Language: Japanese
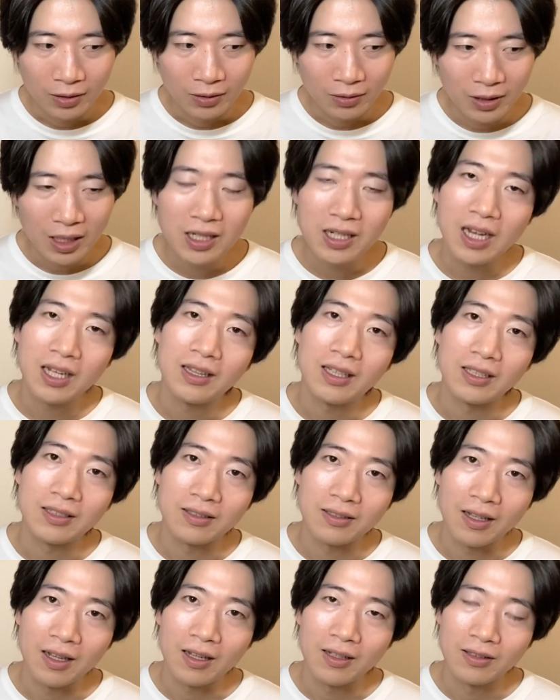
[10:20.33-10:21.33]
嬉しかったで
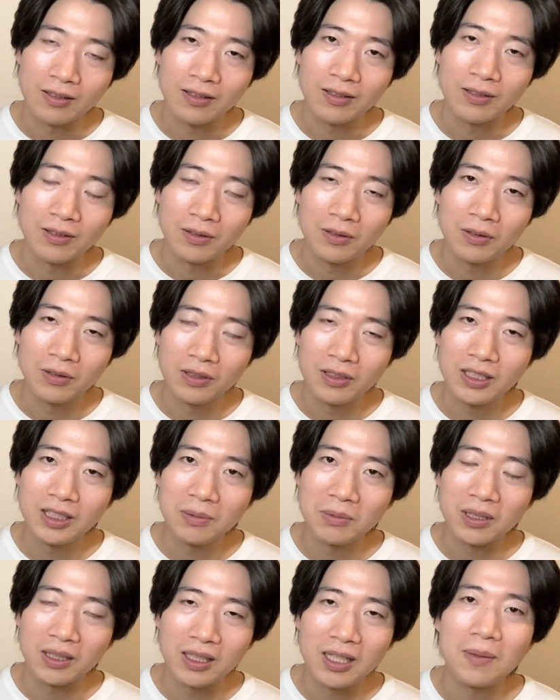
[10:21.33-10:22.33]
すね。うん、この
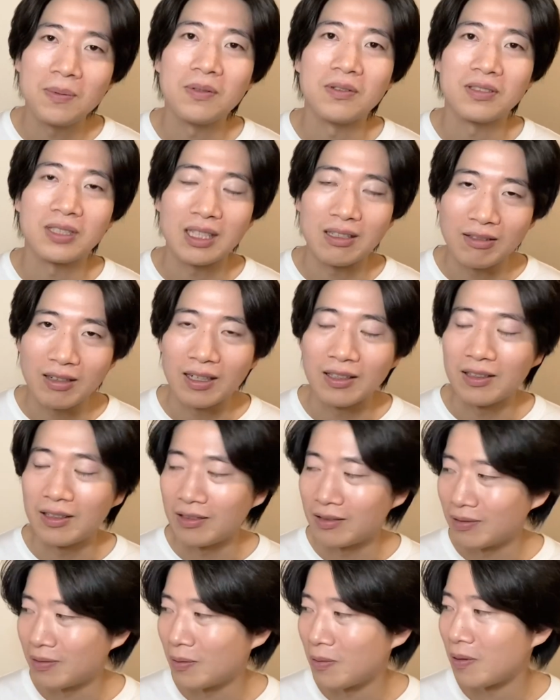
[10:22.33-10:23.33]
チームがデビューしたのかっ
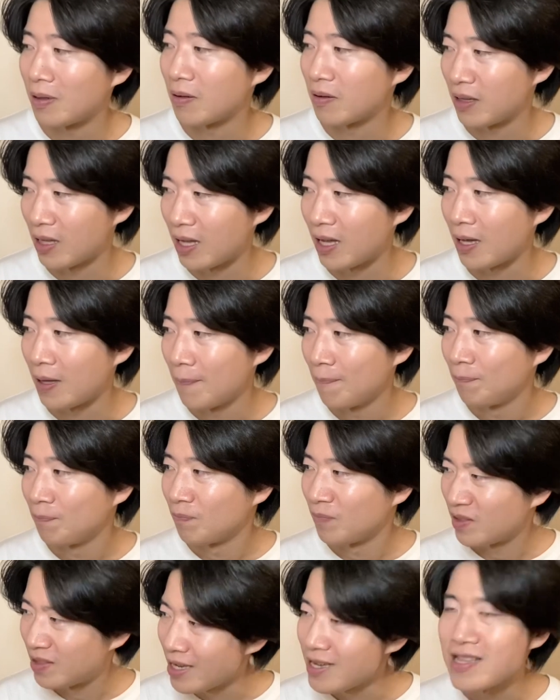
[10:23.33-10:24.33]
ていうところなので、
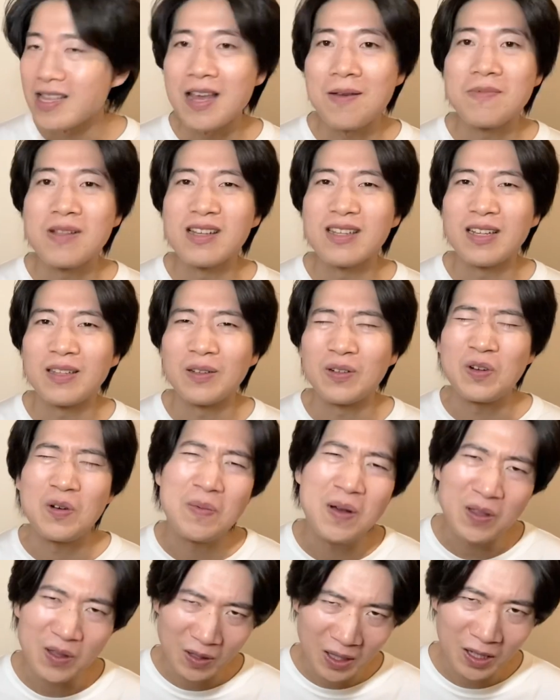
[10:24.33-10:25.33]
ぜひね、皆さんの
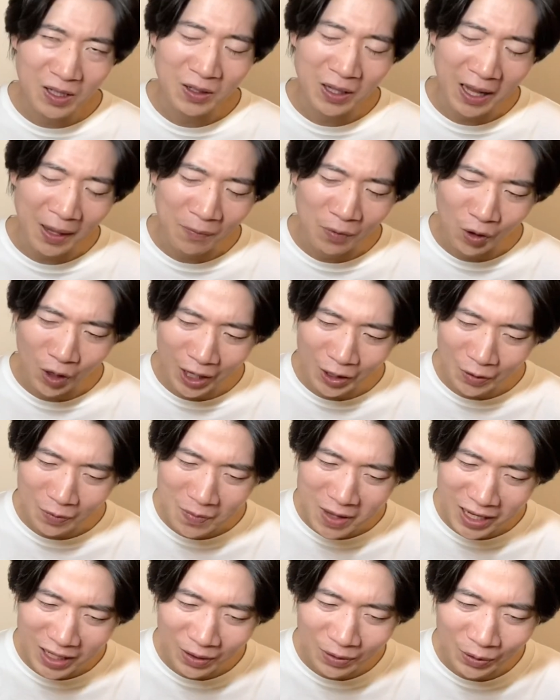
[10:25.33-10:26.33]
コメントなどでも、あの、
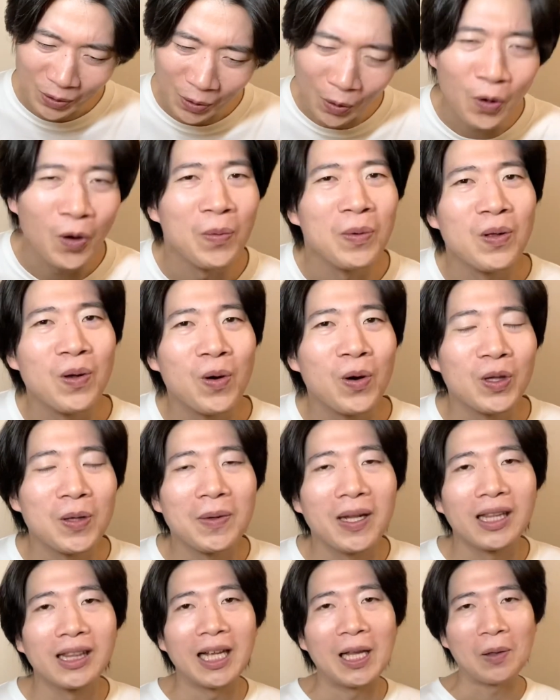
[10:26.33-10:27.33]
皆さんの喜びの言
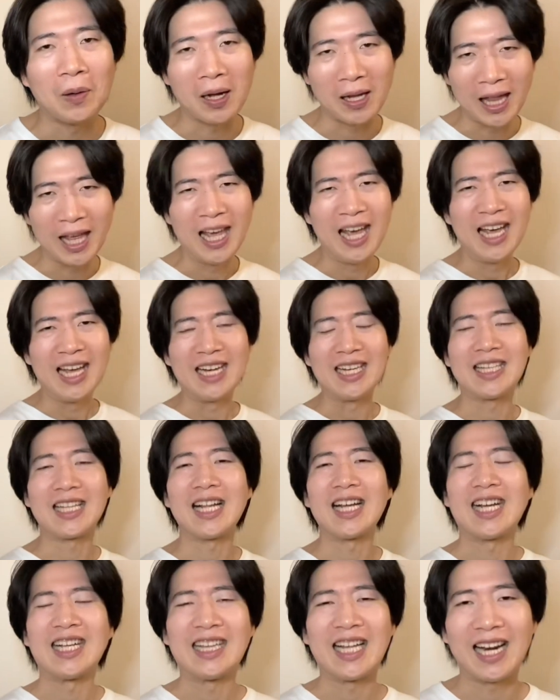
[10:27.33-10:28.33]
葉だったりとかね、いた
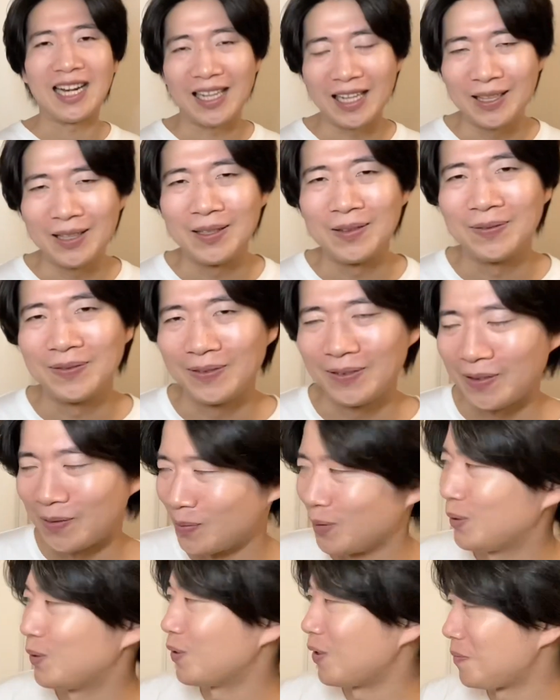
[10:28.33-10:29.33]
だけたらなっていうふうに
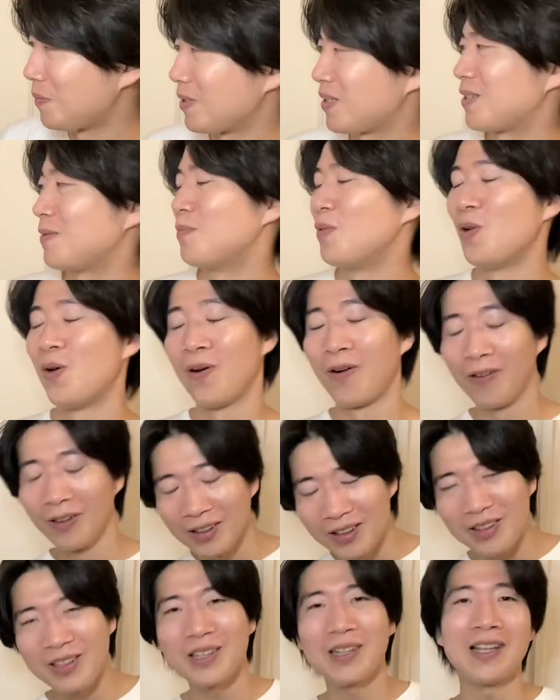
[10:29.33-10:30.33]
思っております。もう
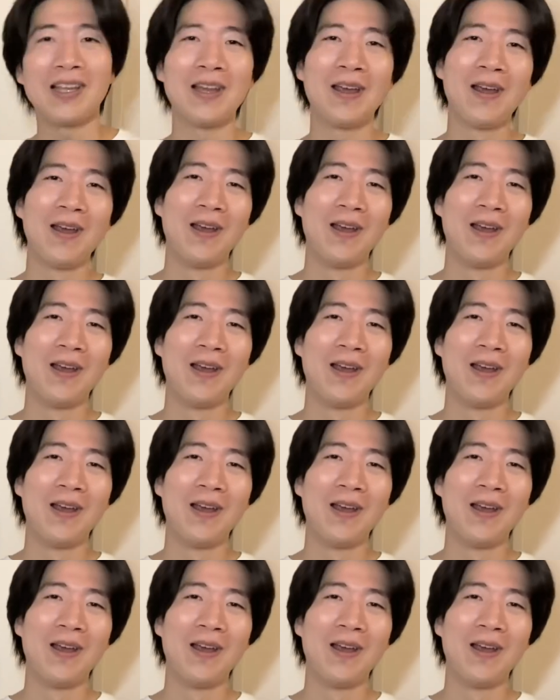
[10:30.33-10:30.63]
本当に